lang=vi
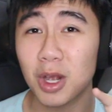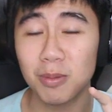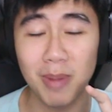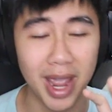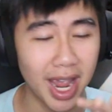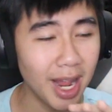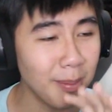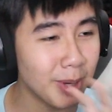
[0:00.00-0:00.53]
mình còn
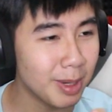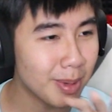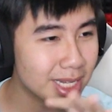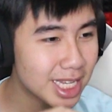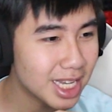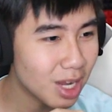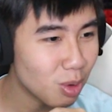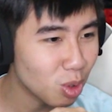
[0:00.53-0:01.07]
bé mình đi bác
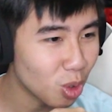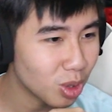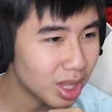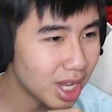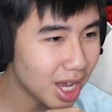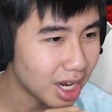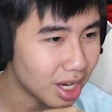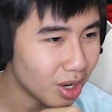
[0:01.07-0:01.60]
sĩ không tốn
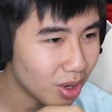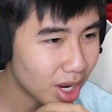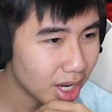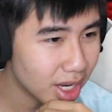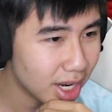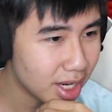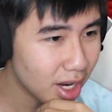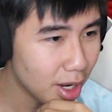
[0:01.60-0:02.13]
tiền ok
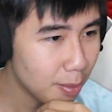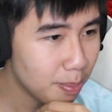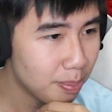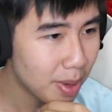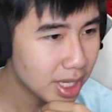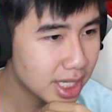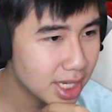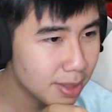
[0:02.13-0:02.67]
đến uh,
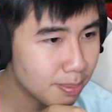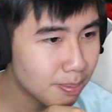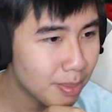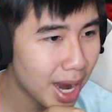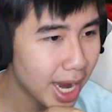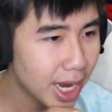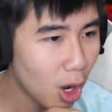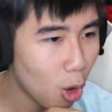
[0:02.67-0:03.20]
bác sĩ
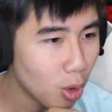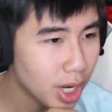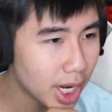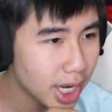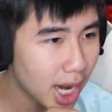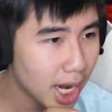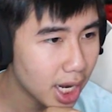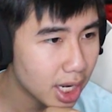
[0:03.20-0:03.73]
mai
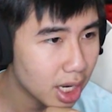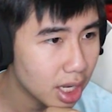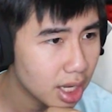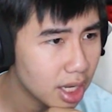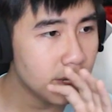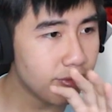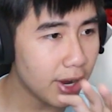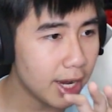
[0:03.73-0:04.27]
honana này
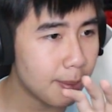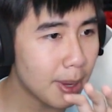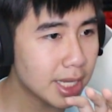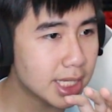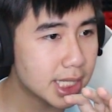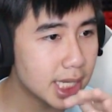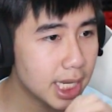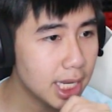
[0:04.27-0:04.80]
như vậy là bác
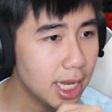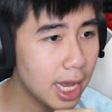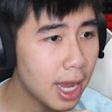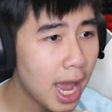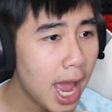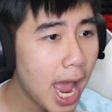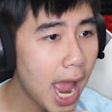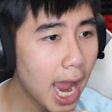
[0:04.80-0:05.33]
sĩ à,
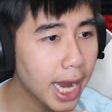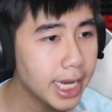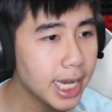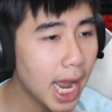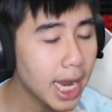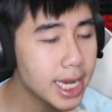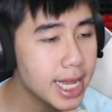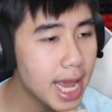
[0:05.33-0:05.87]

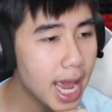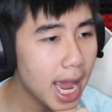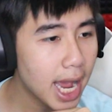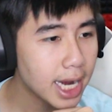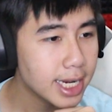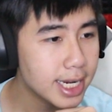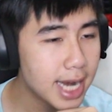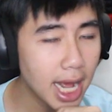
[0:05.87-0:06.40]
hainania
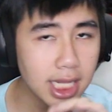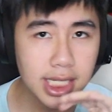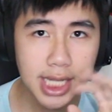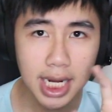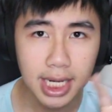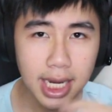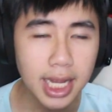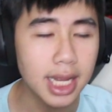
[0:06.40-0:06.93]
đã
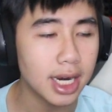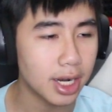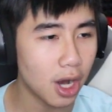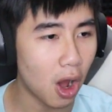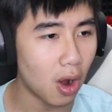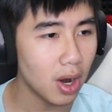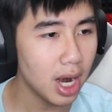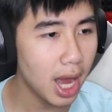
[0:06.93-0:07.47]
xác định
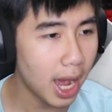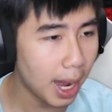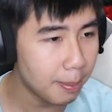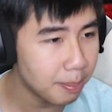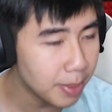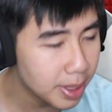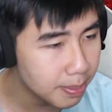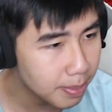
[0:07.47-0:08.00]
đó là
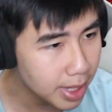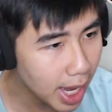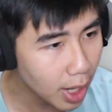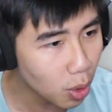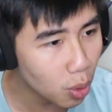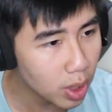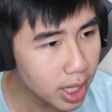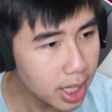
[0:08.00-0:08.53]
mình bị e
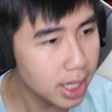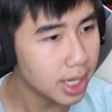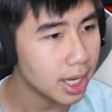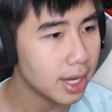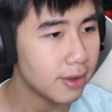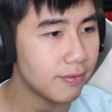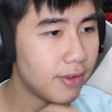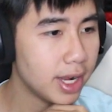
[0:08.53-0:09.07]
coli
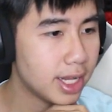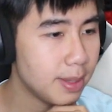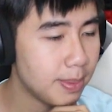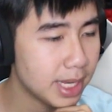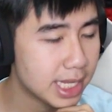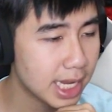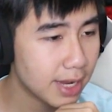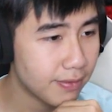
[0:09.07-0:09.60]
vậy thì
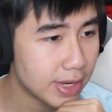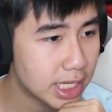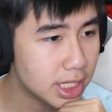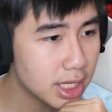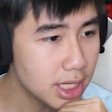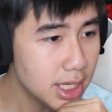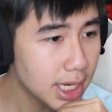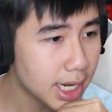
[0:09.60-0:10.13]
mình sẽ cần phải
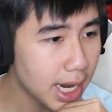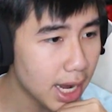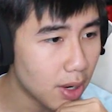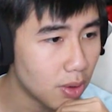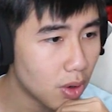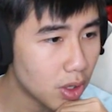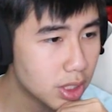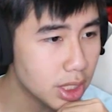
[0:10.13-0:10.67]
chữa như thế nào
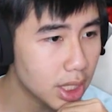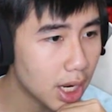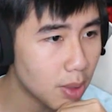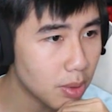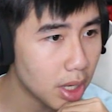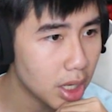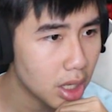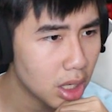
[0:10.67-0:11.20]
có chữa được
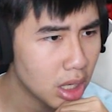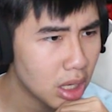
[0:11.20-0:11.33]
không đây